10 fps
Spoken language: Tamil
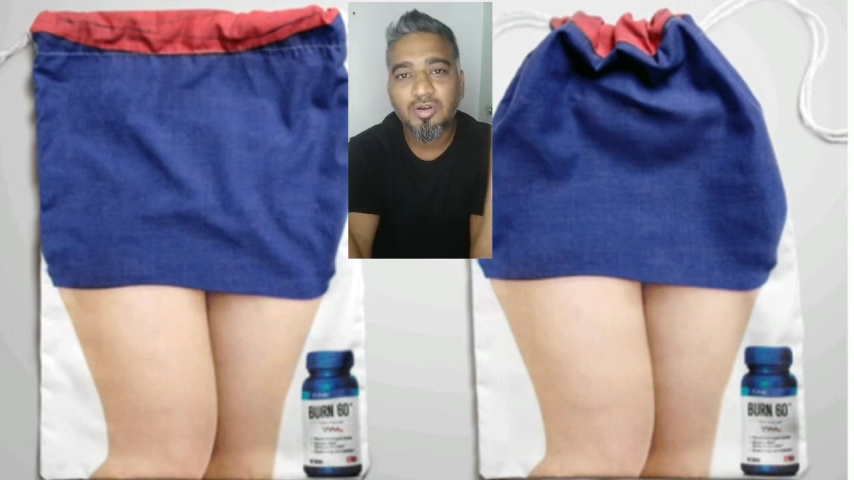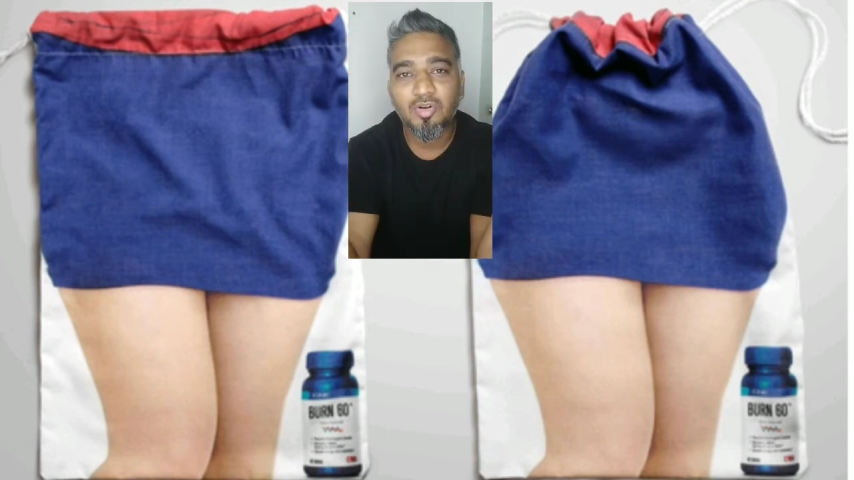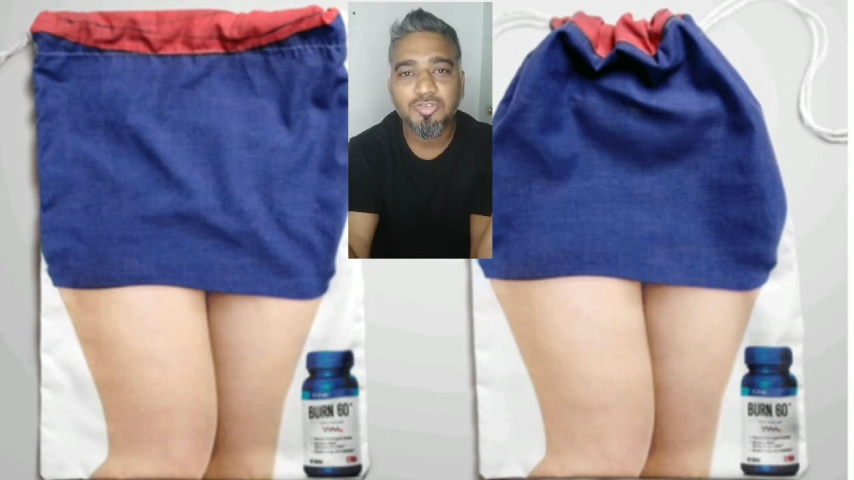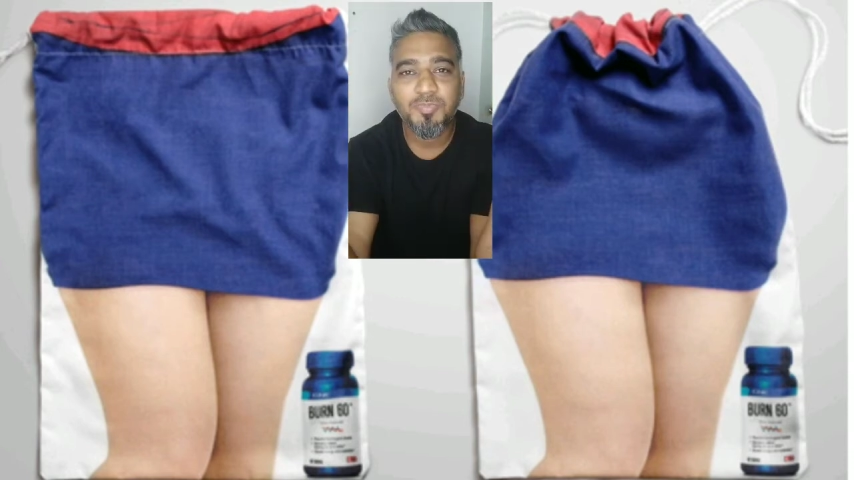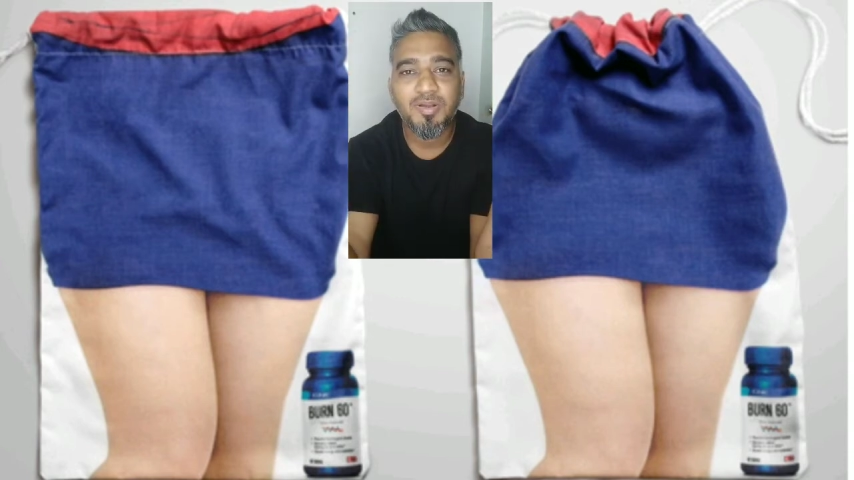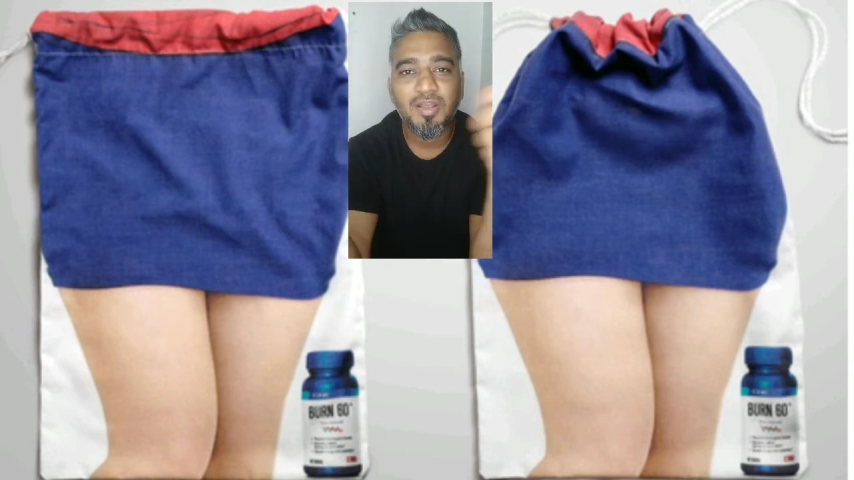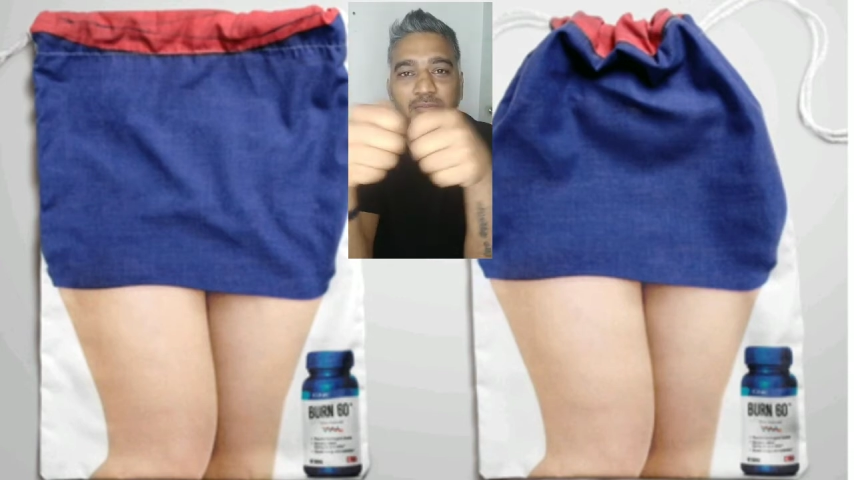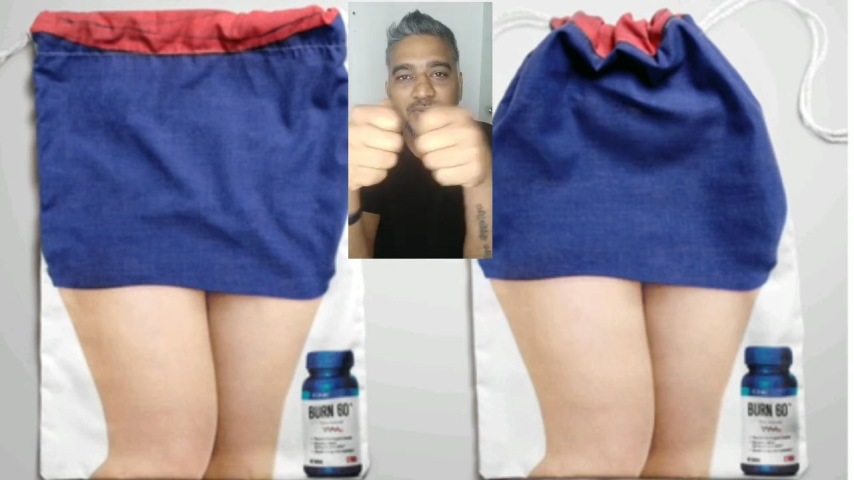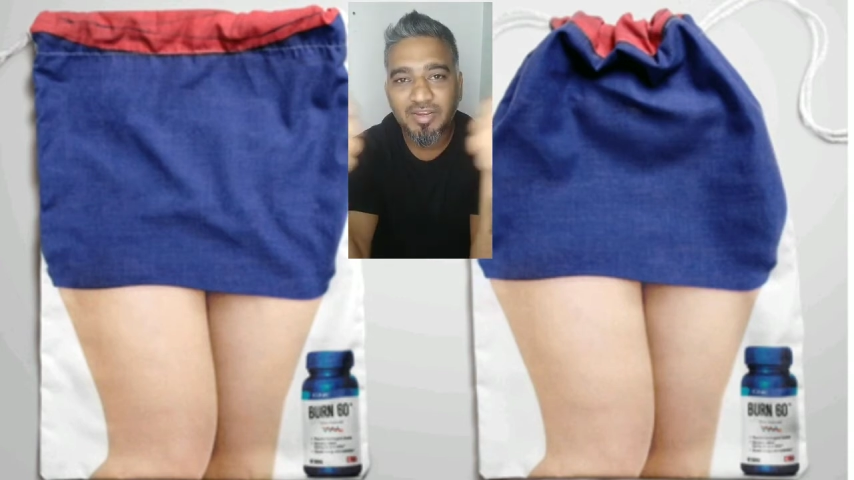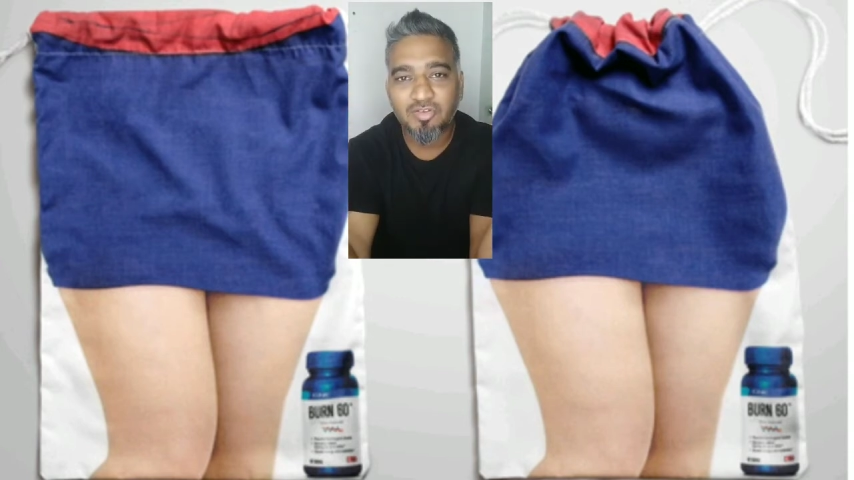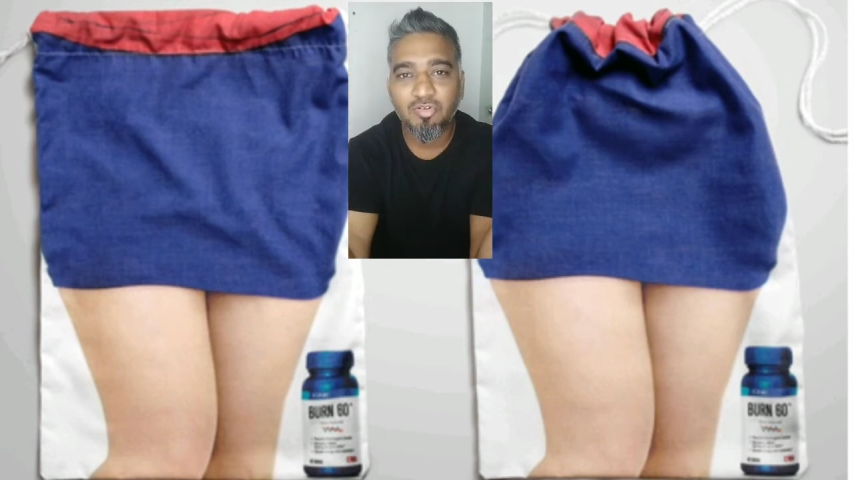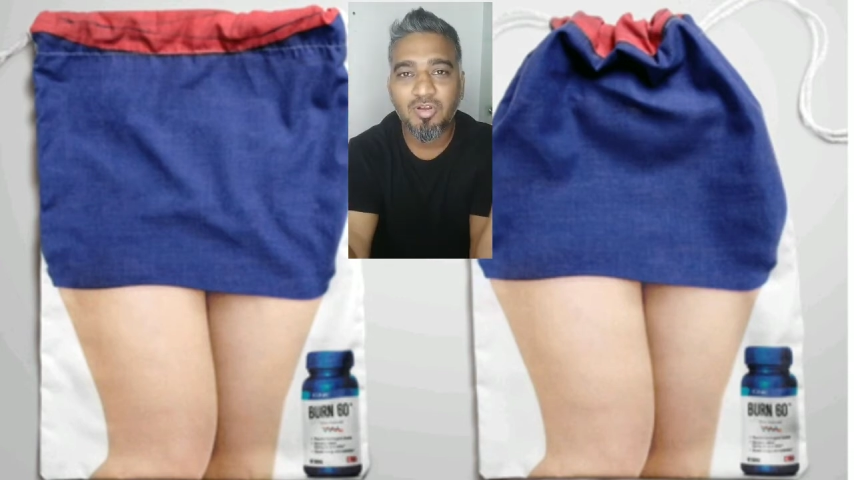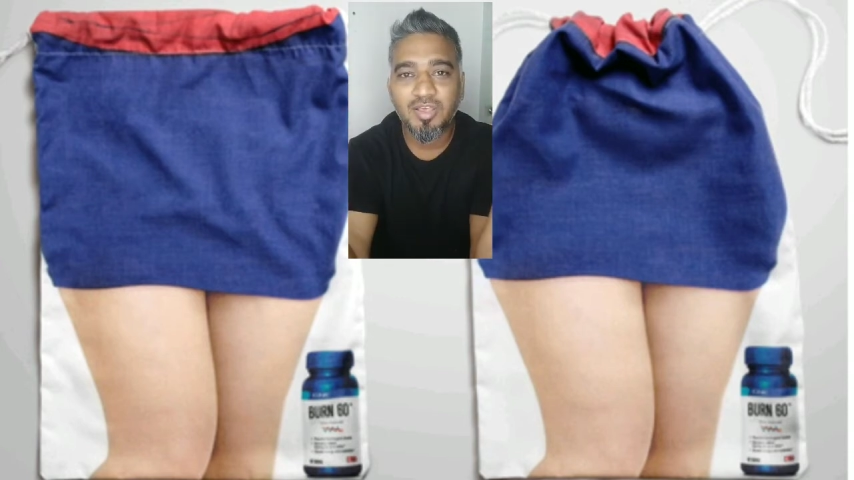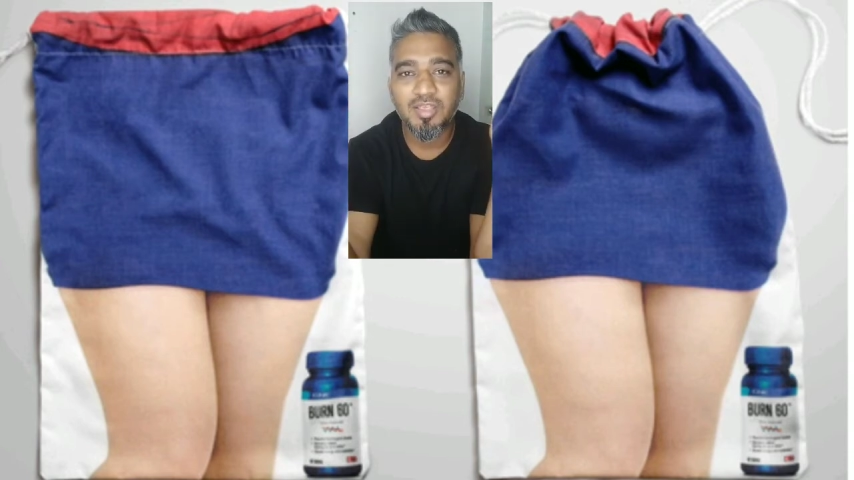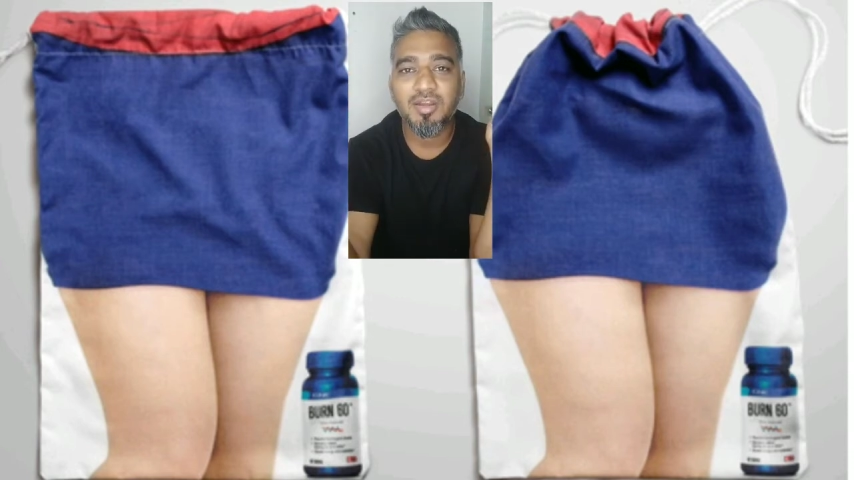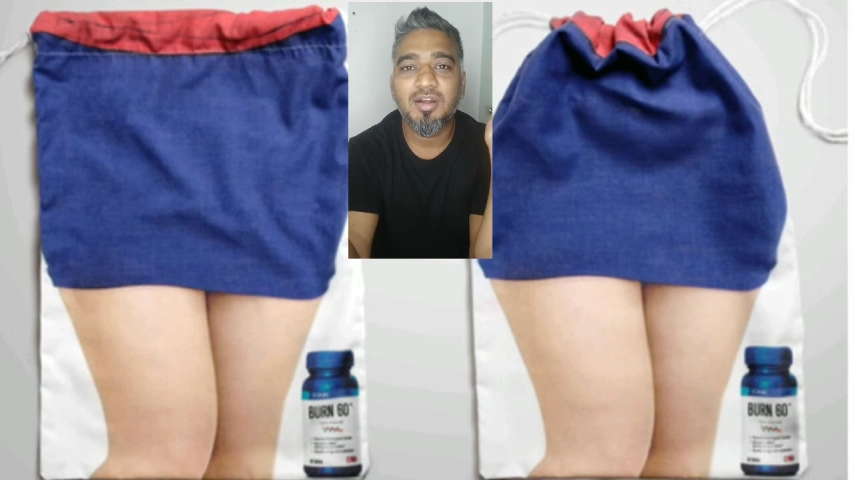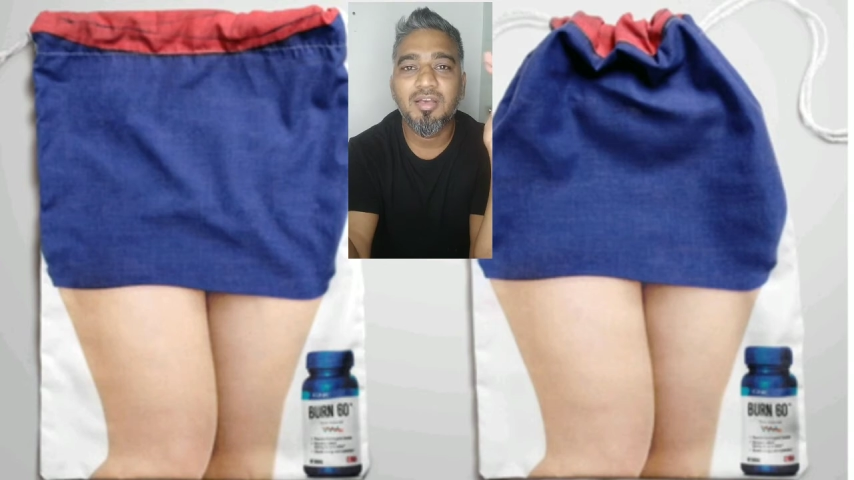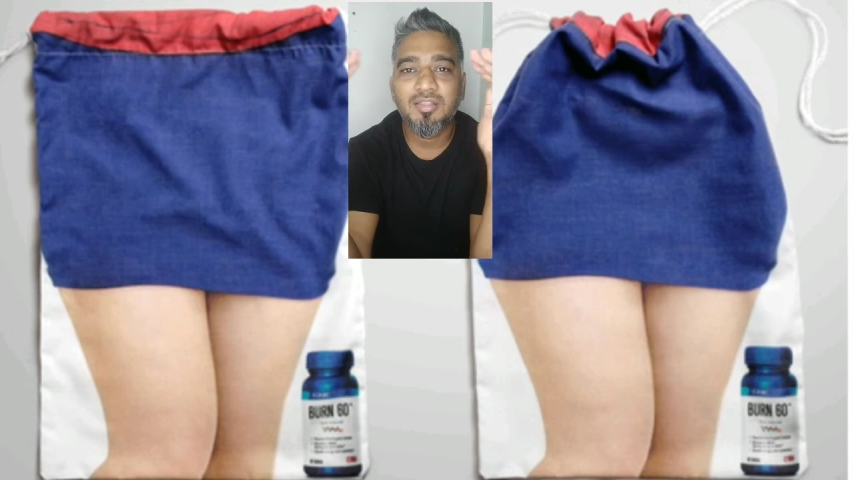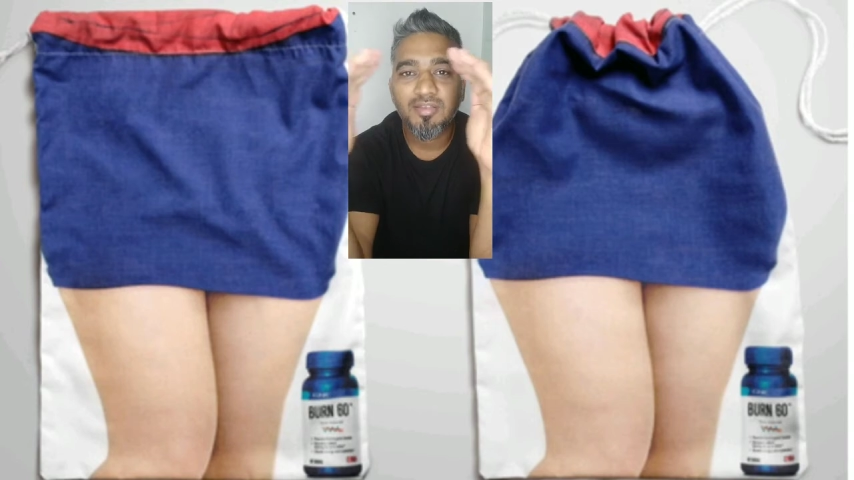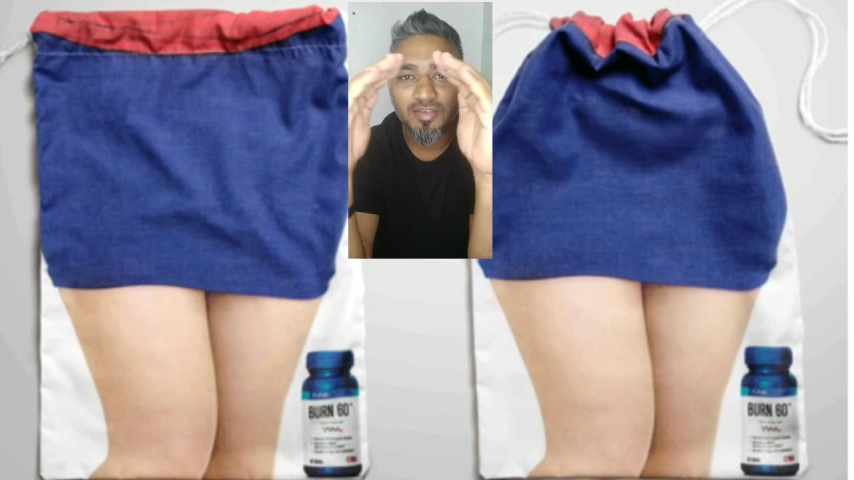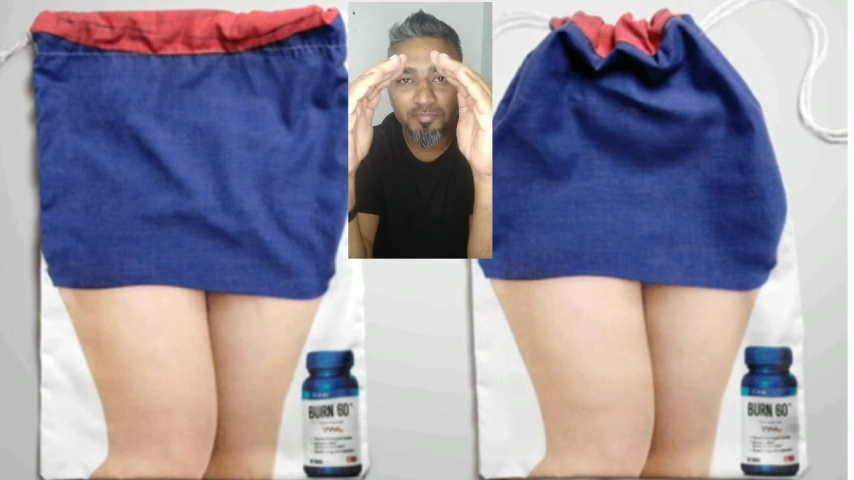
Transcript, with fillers: க்ளோஸ் பண்ணால் அப்படி இருக்கும் இல்லையா இருக்குன்னா அது